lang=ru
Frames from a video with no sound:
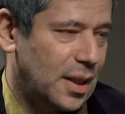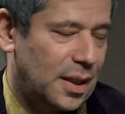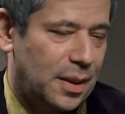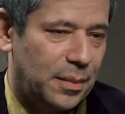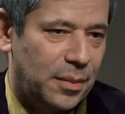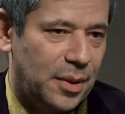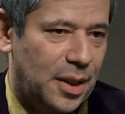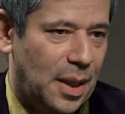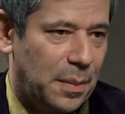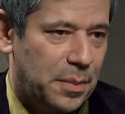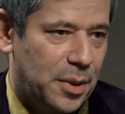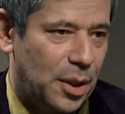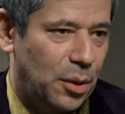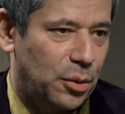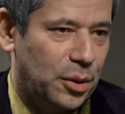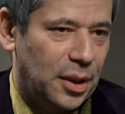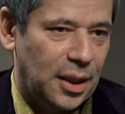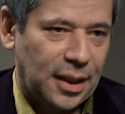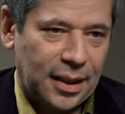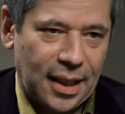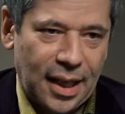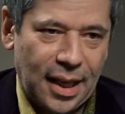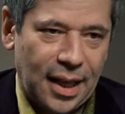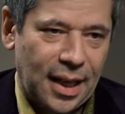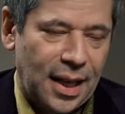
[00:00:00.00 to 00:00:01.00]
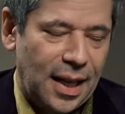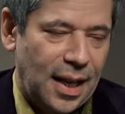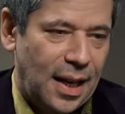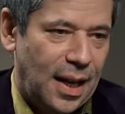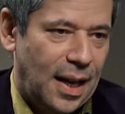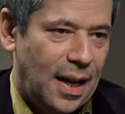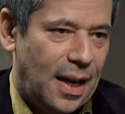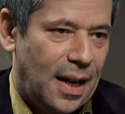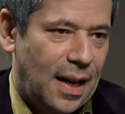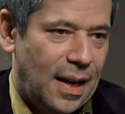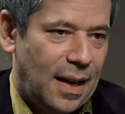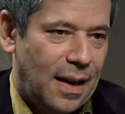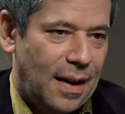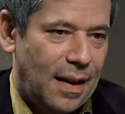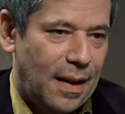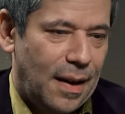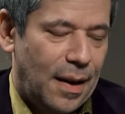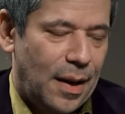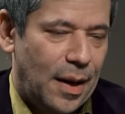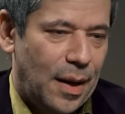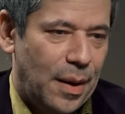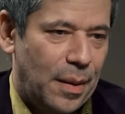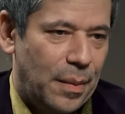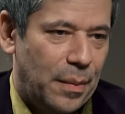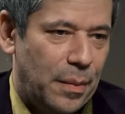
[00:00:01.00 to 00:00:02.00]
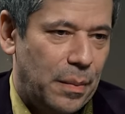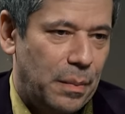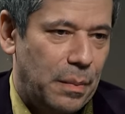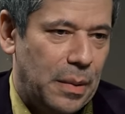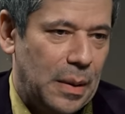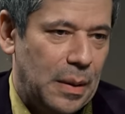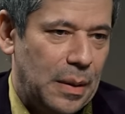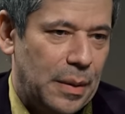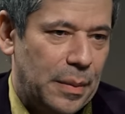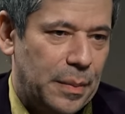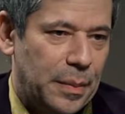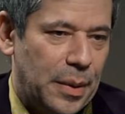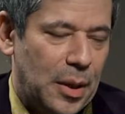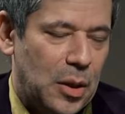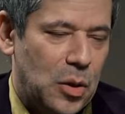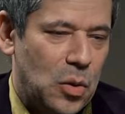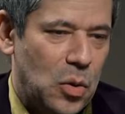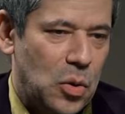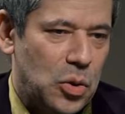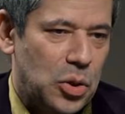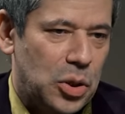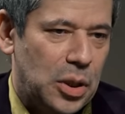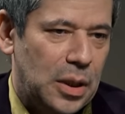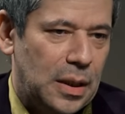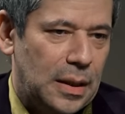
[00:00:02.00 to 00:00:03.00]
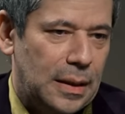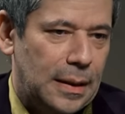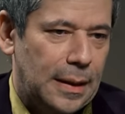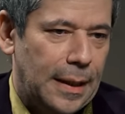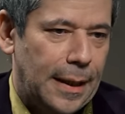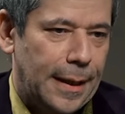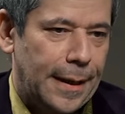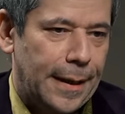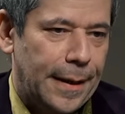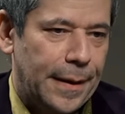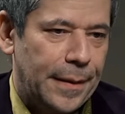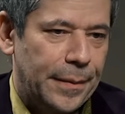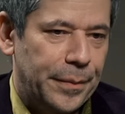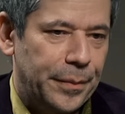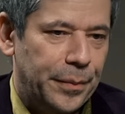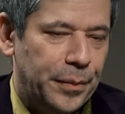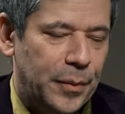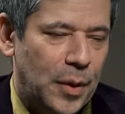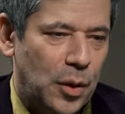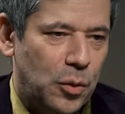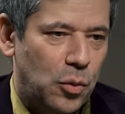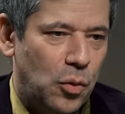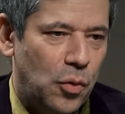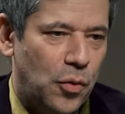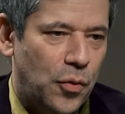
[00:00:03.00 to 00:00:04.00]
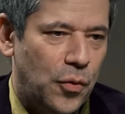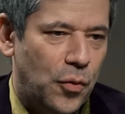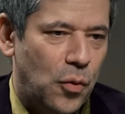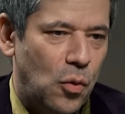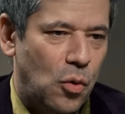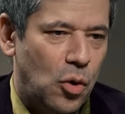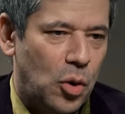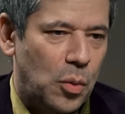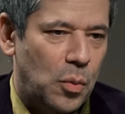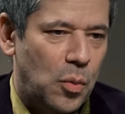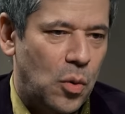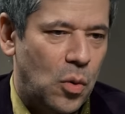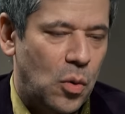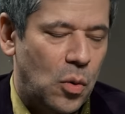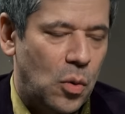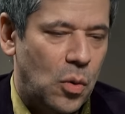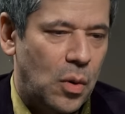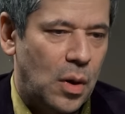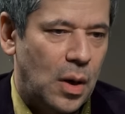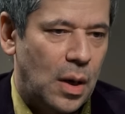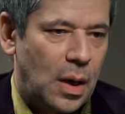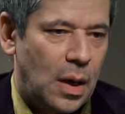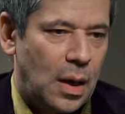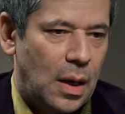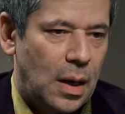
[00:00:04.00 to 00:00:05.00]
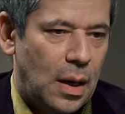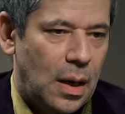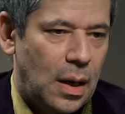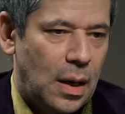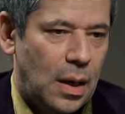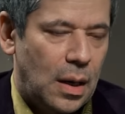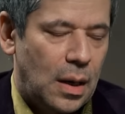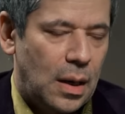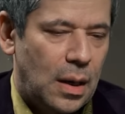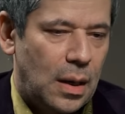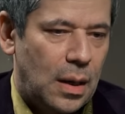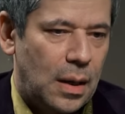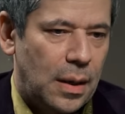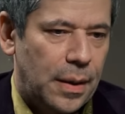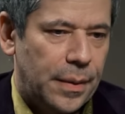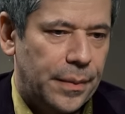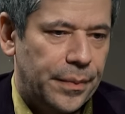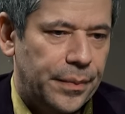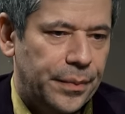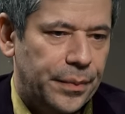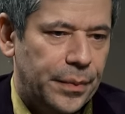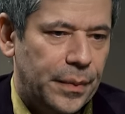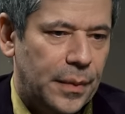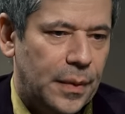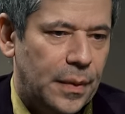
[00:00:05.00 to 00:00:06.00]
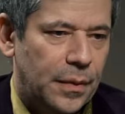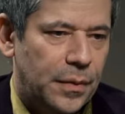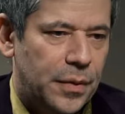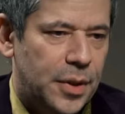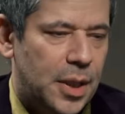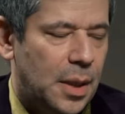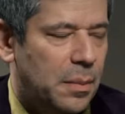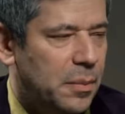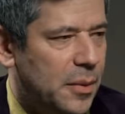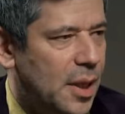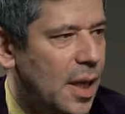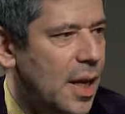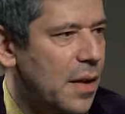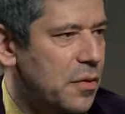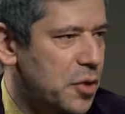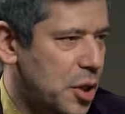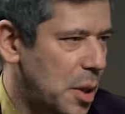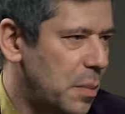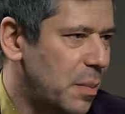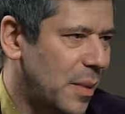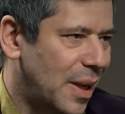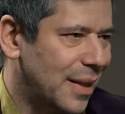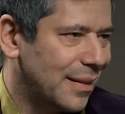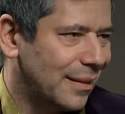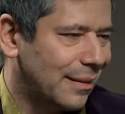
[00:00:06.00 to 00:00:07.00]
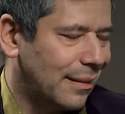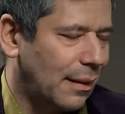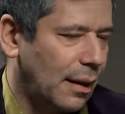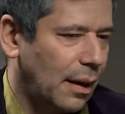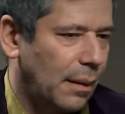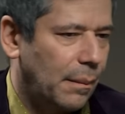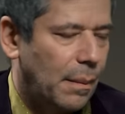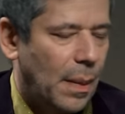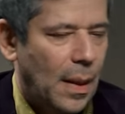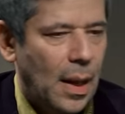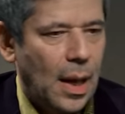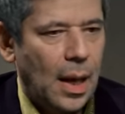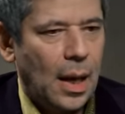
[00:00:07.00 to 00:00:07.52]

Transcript: Это было абсолютно такая а, похожая на такую форму эм, всем надоевшей мантры.